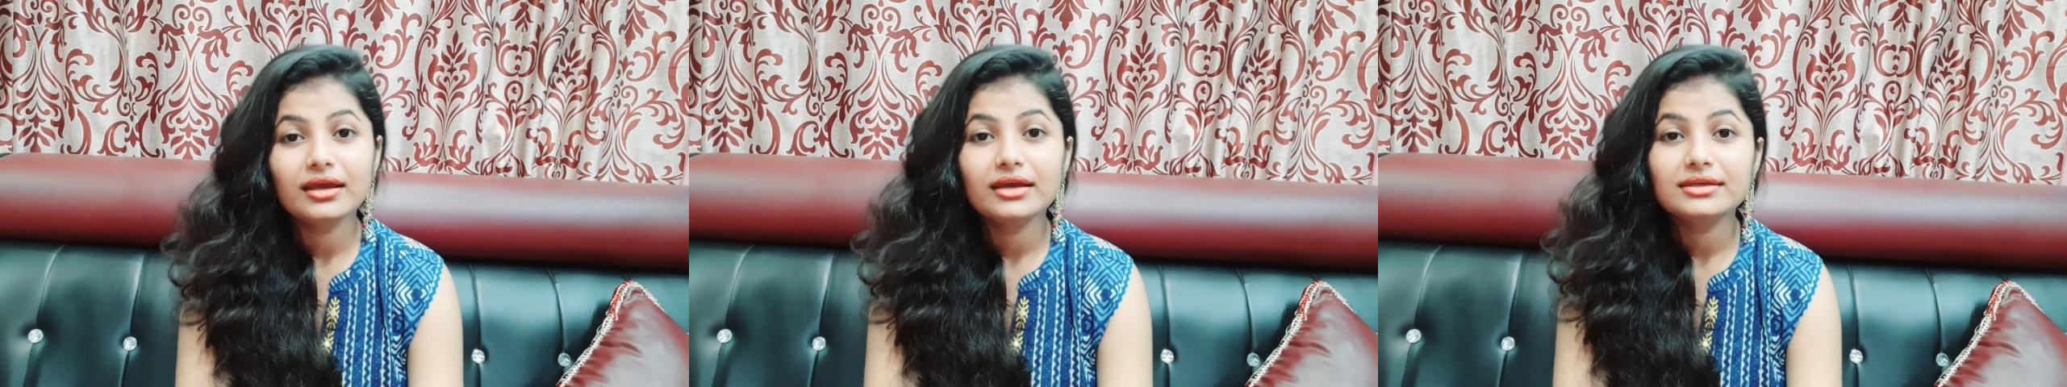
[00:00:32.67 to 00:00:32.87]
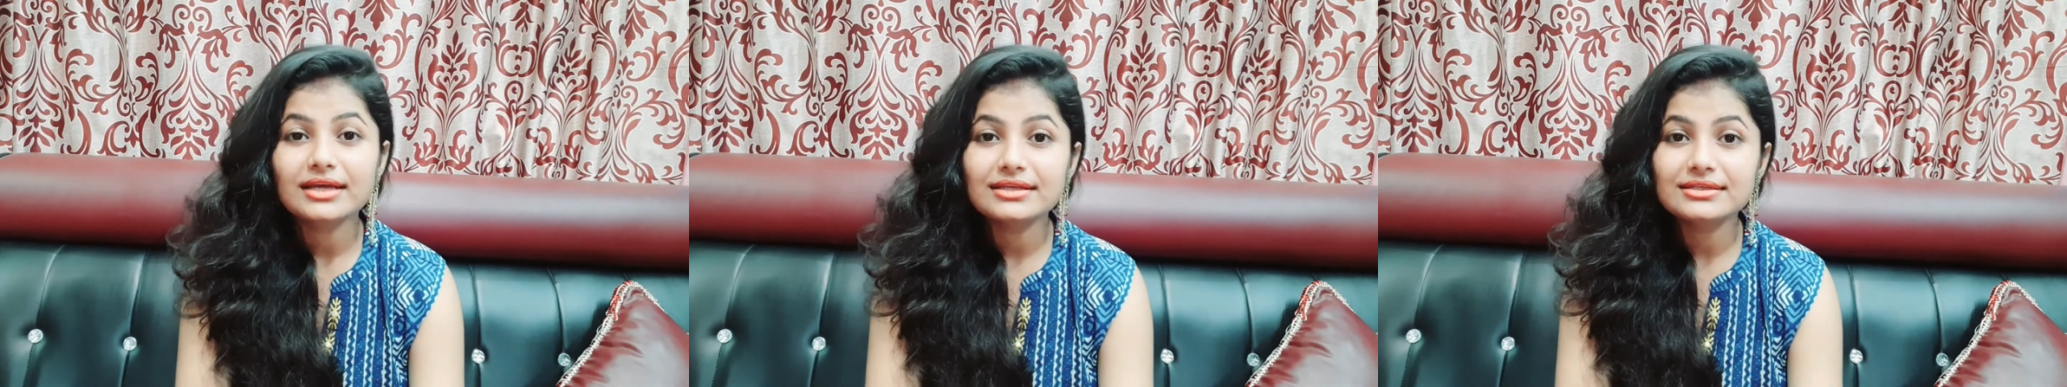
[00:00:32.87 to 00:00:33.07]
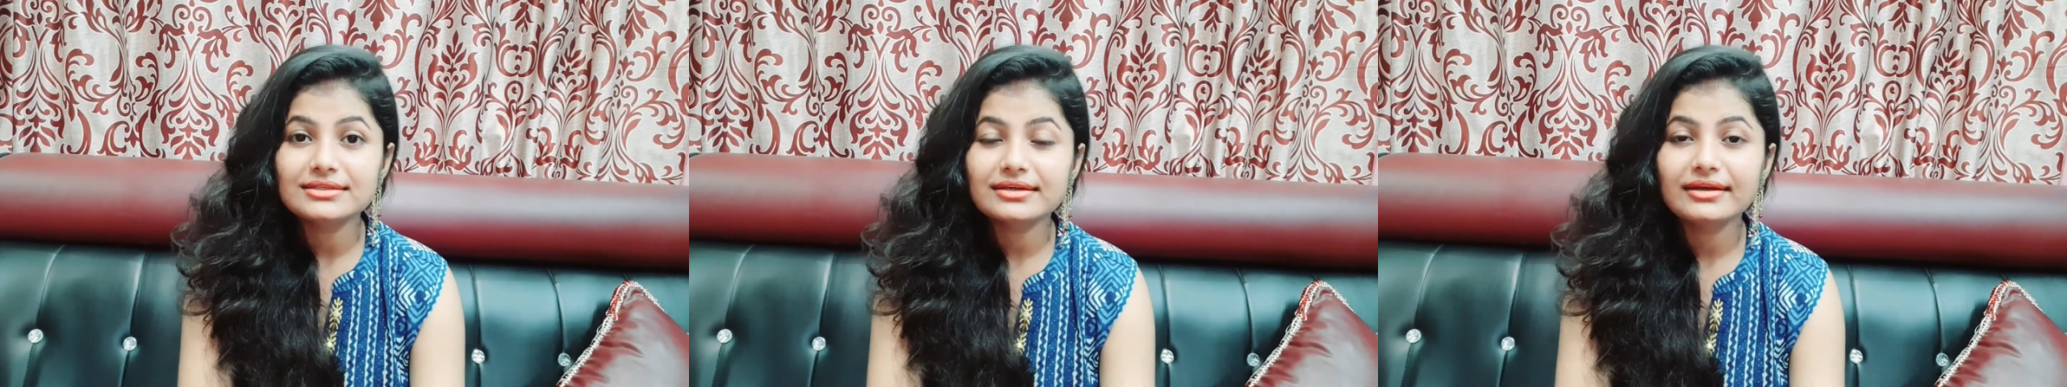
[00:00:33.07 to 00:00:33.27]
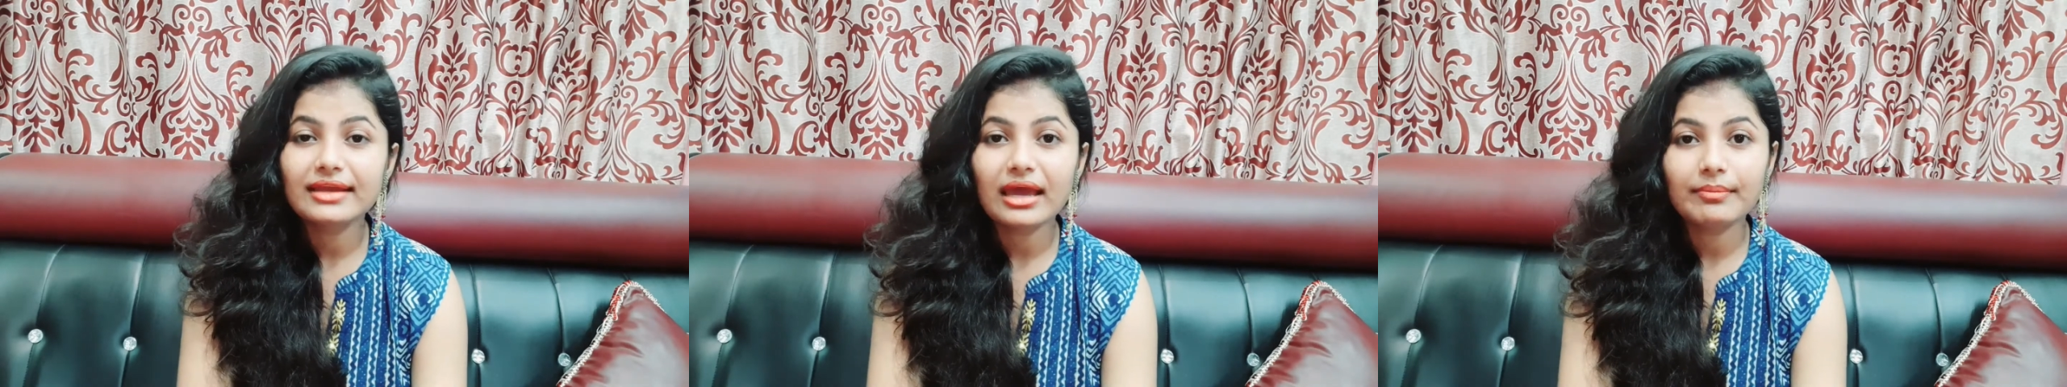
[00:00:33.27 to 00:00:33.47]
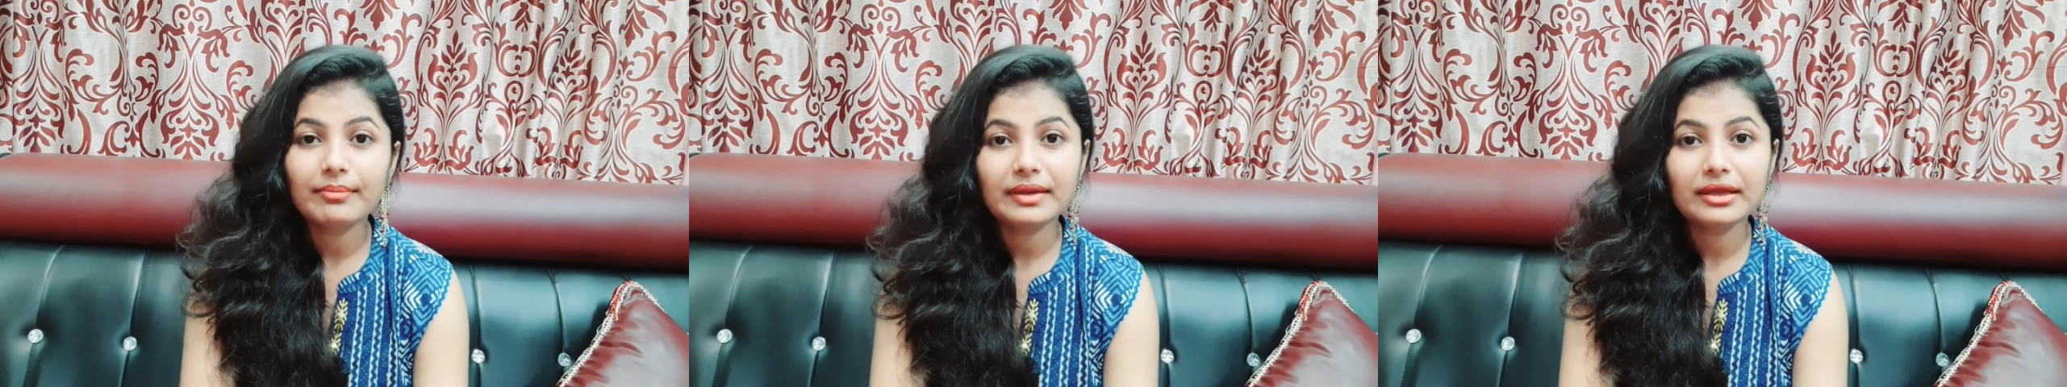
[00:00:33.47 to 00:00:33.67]
সানস্ক্রিন
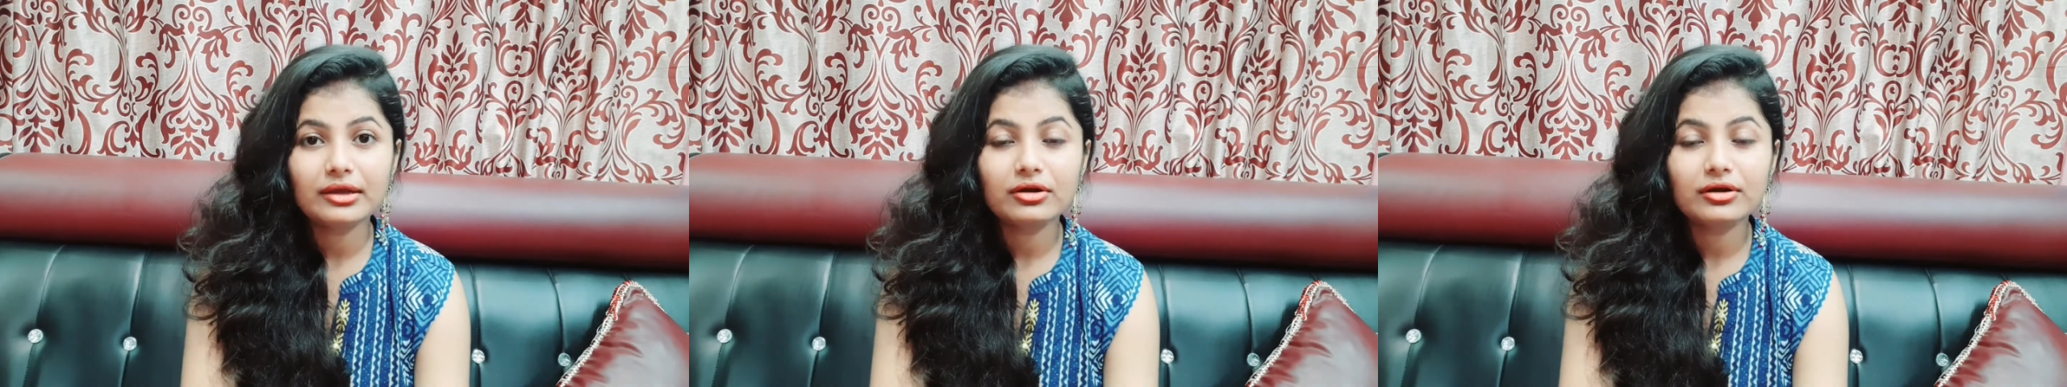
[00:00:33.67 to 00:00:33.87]
অ্যাপ্লাই